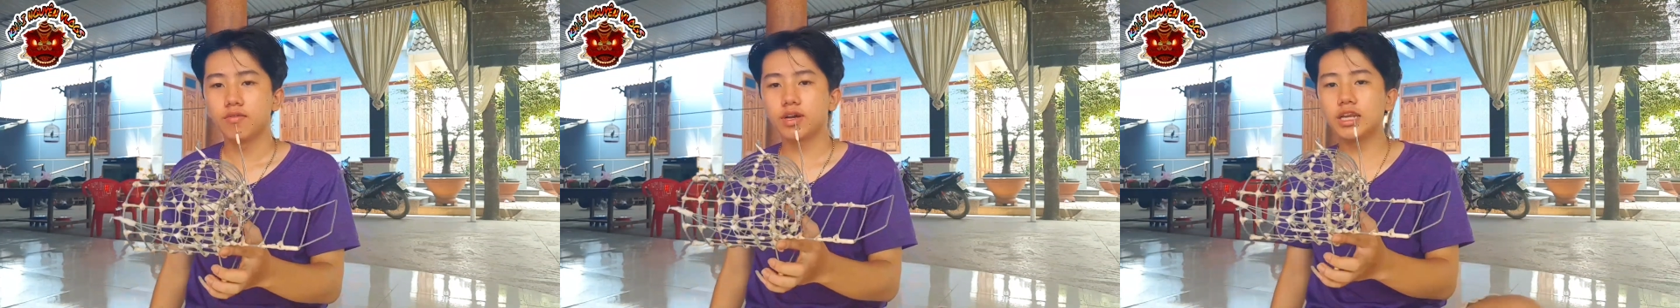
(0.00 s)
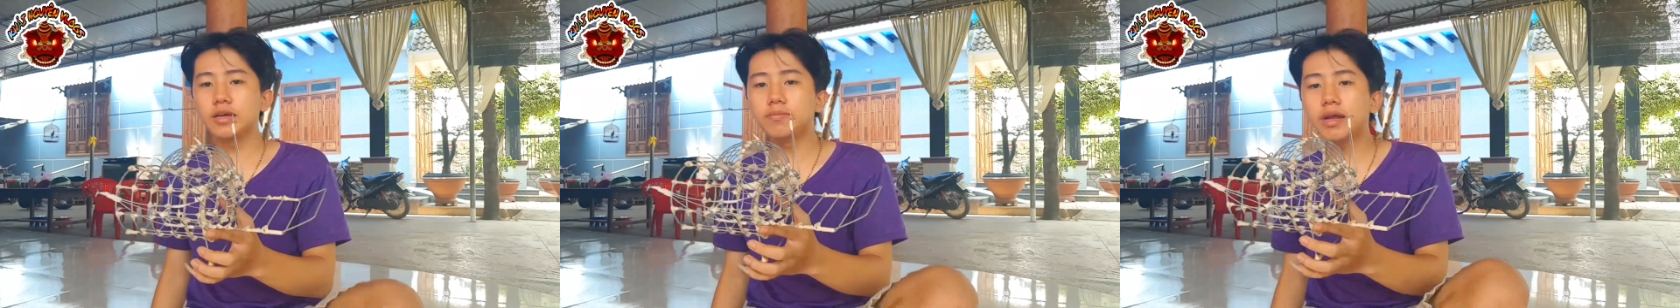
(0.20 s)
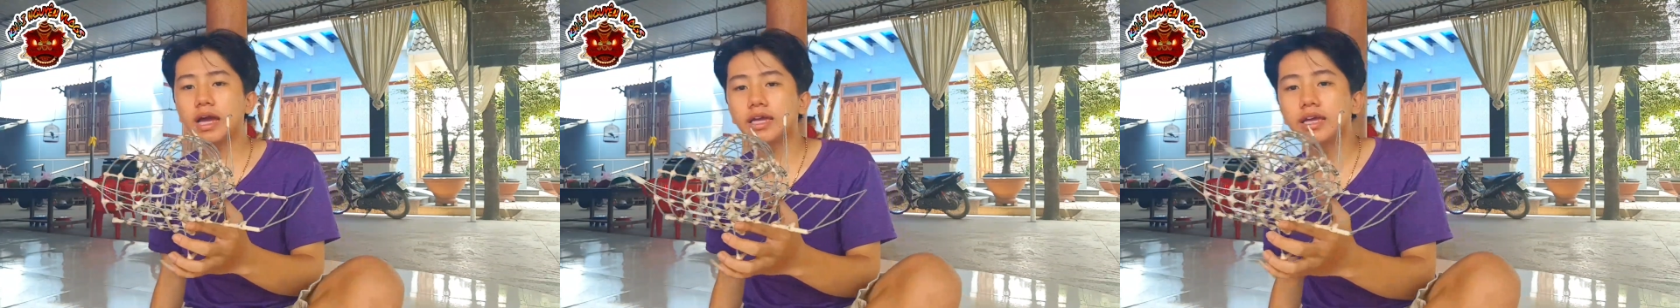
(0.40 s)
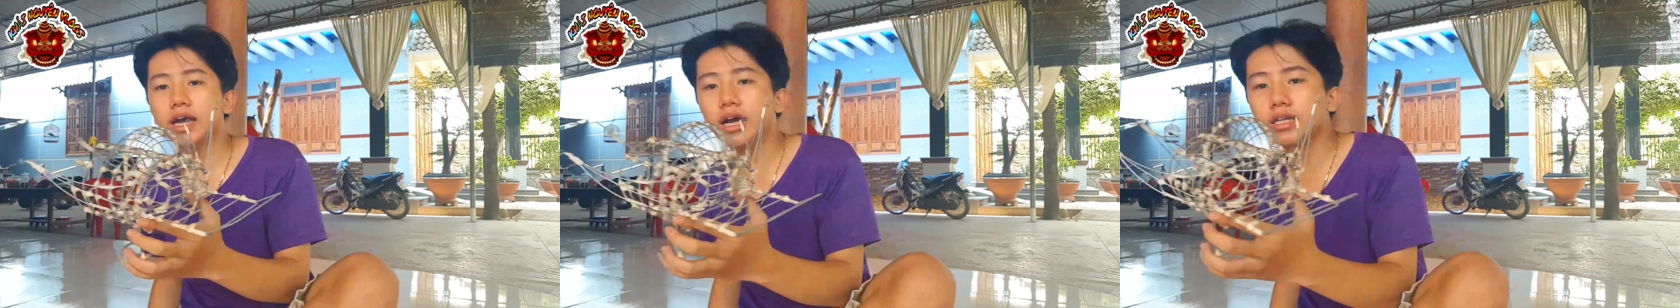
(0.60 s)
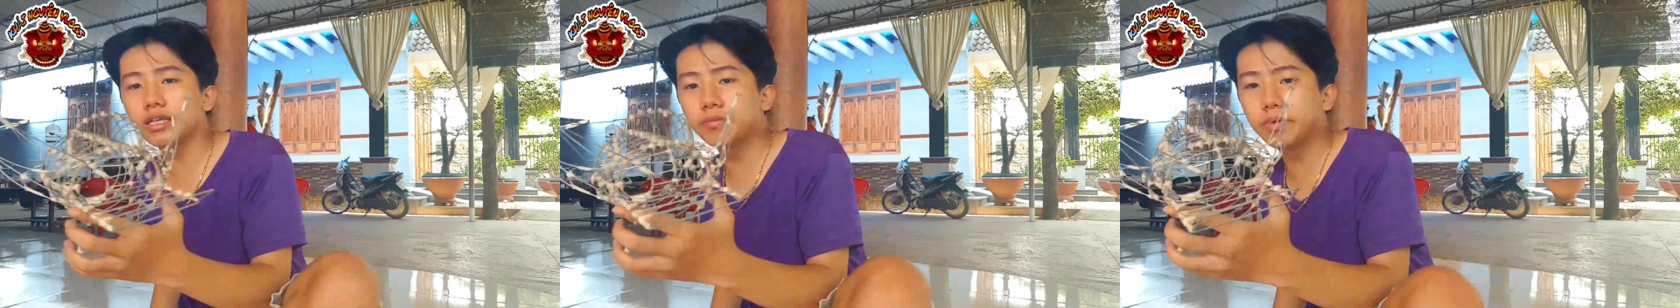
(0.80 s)
Clip này
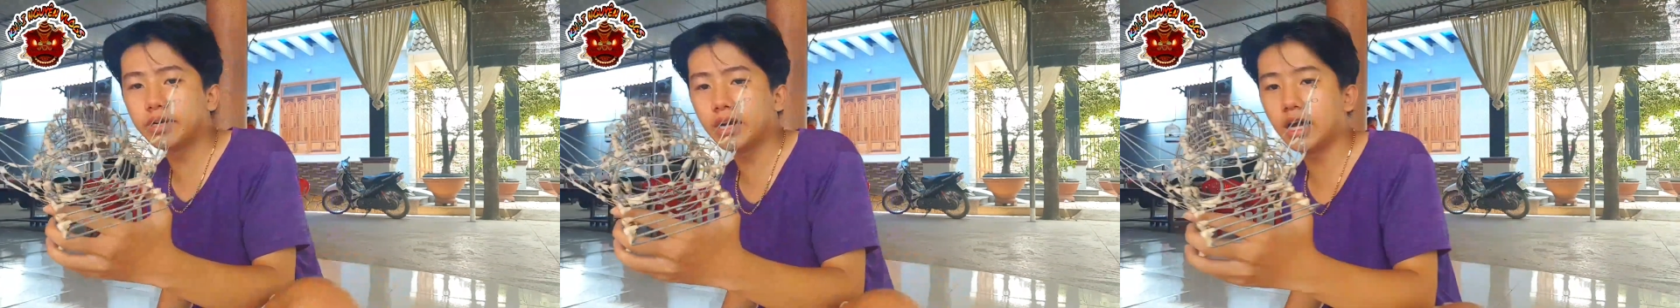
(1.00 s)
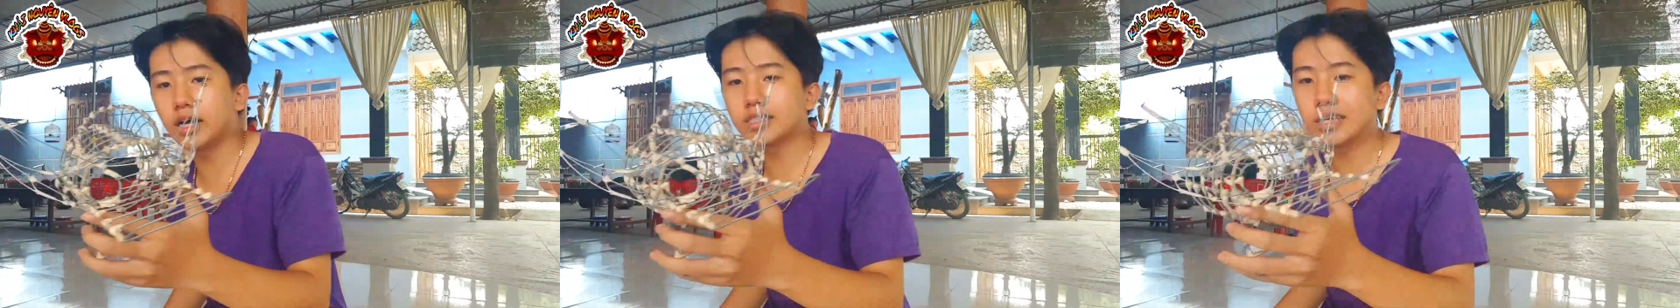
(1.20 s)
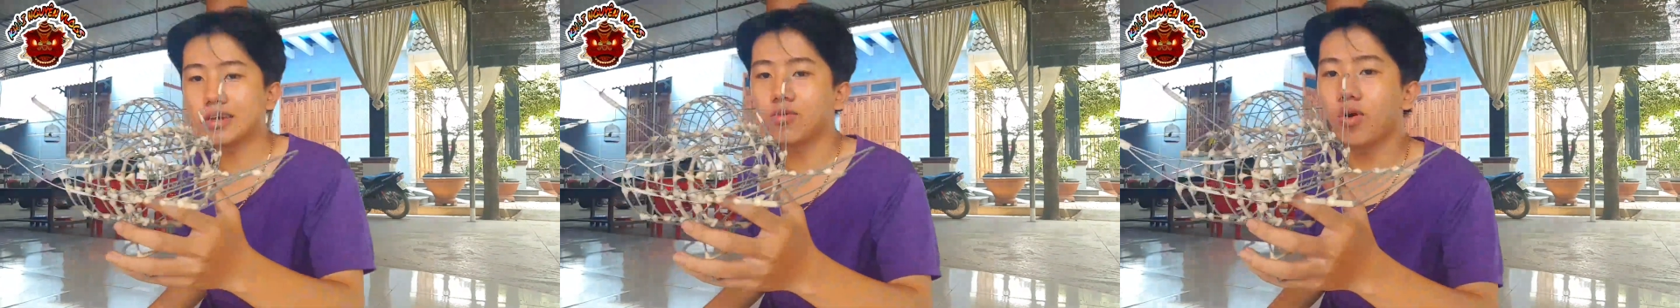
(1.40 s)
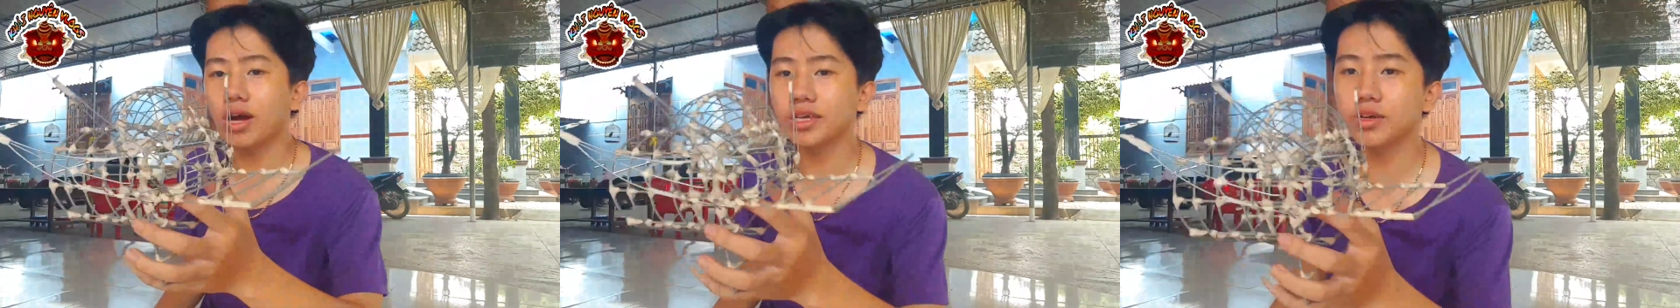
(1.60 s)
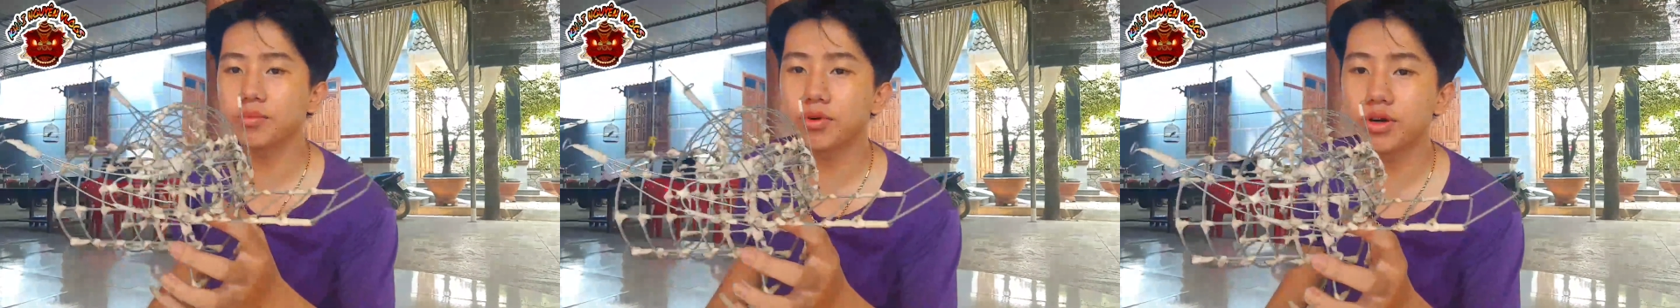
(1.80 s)
thì mình sẽ
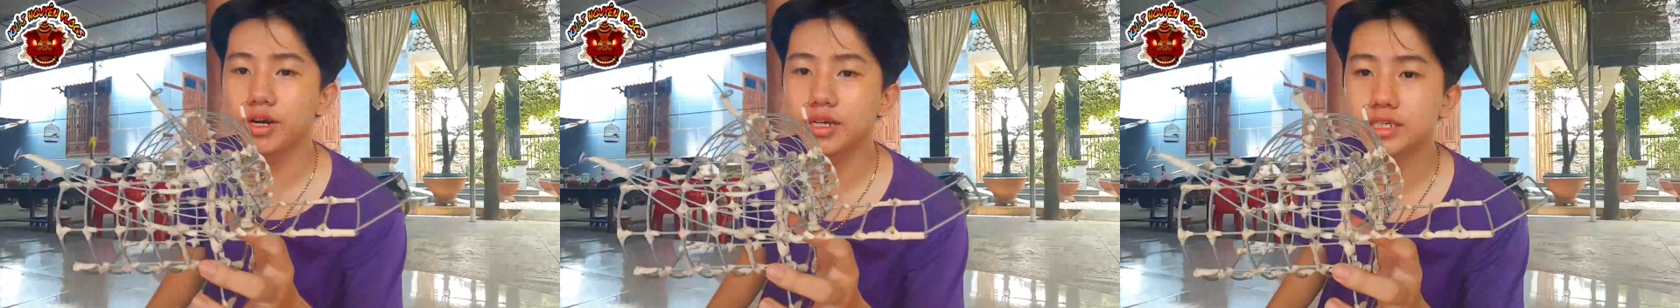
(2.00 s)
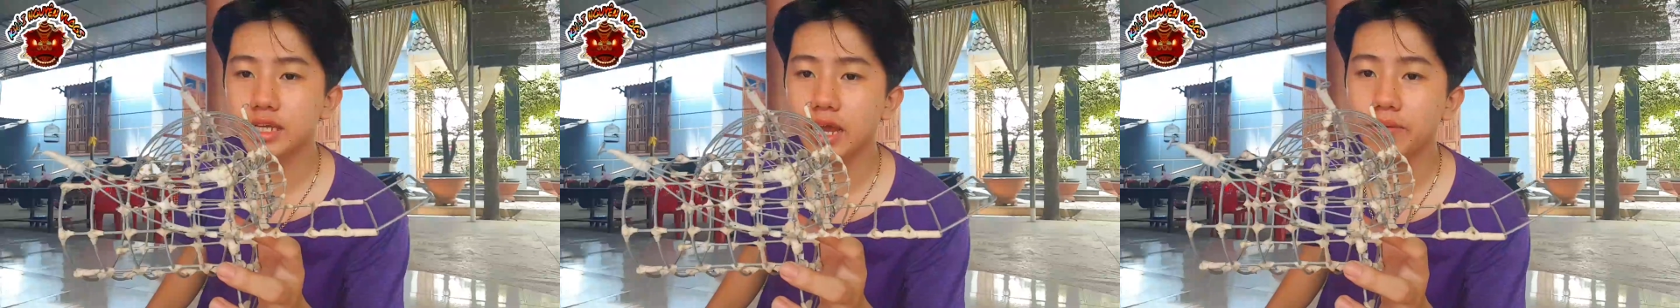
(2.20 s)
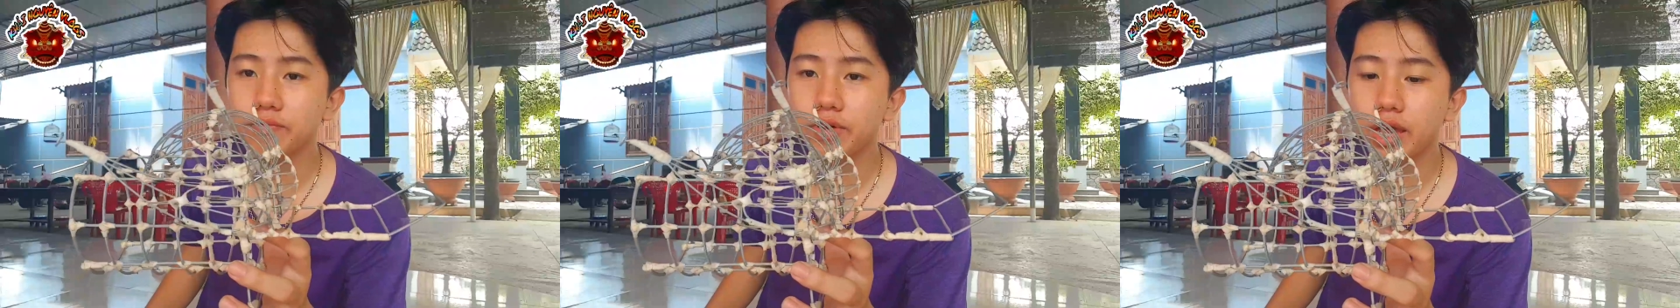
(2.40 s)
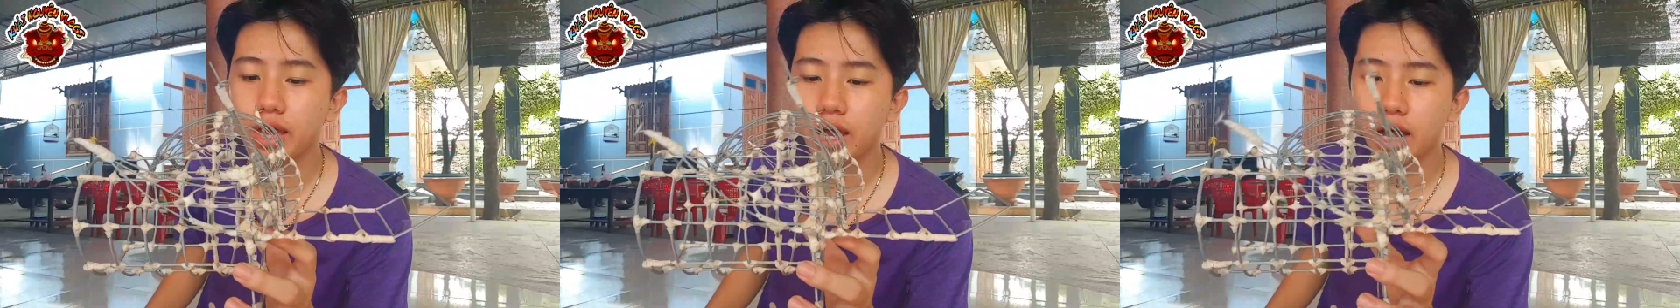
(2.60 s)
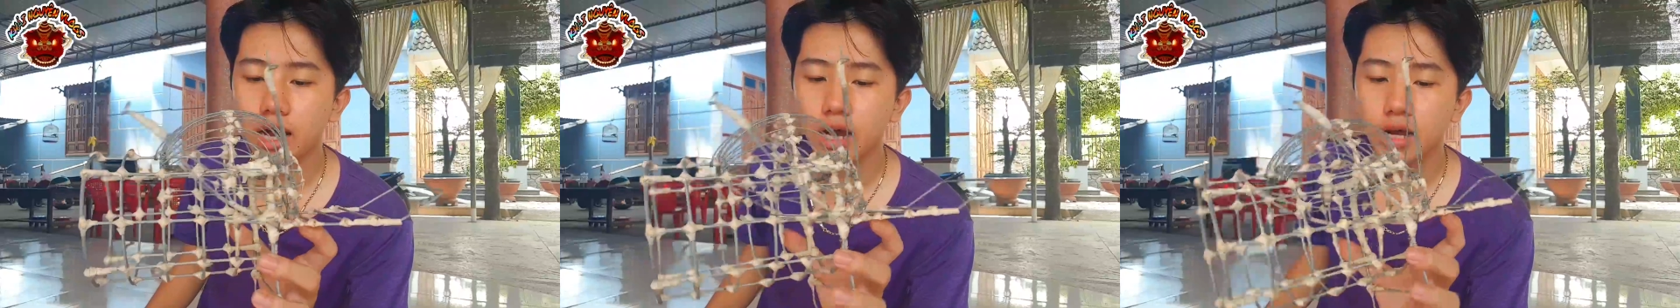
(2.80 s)
quay cho mọi người xem về